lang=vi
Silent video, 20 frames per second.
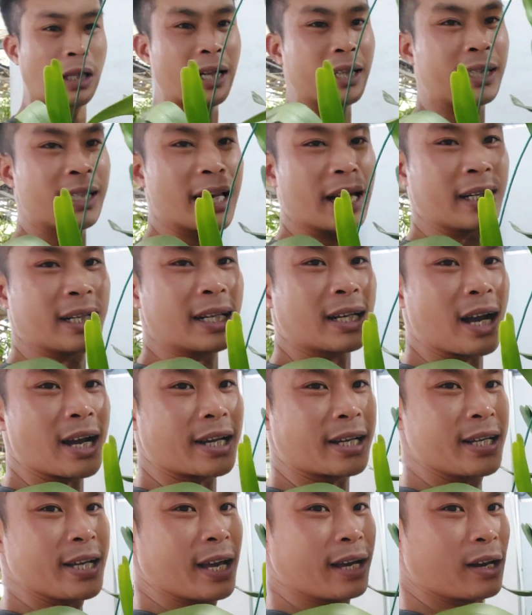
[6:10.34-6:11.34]
tính tiền cái cây
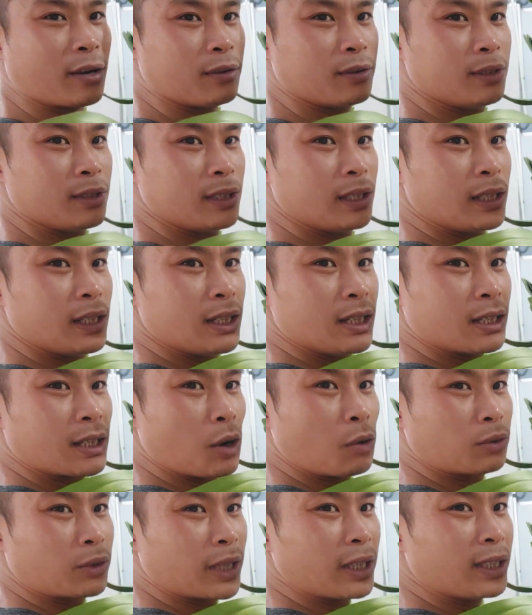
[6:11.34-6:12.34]
kia đâu
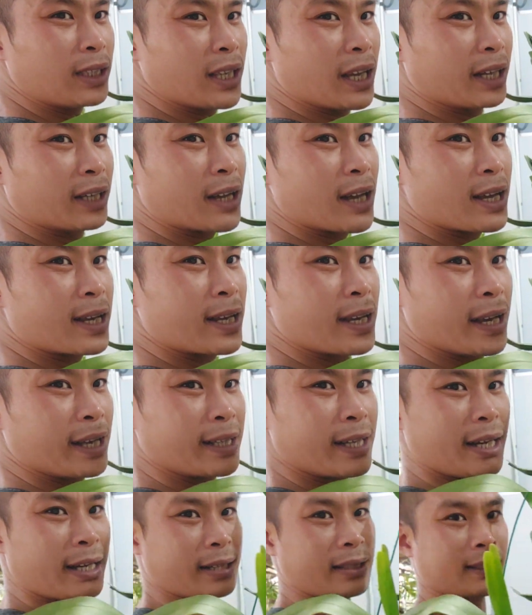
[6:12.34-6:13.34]
Không tính tiền cây kia
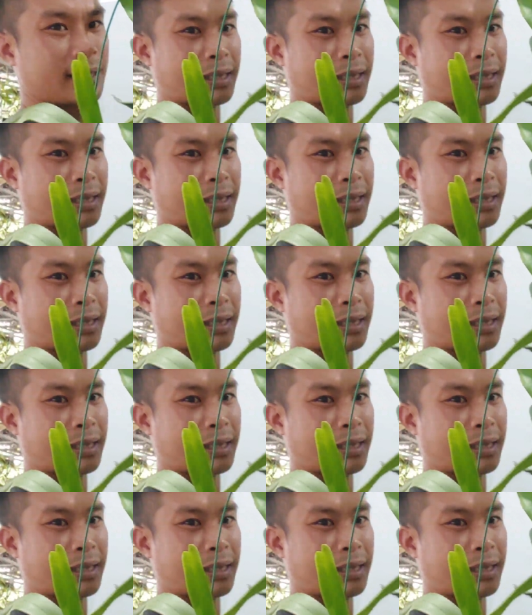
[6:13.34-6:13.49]
nhá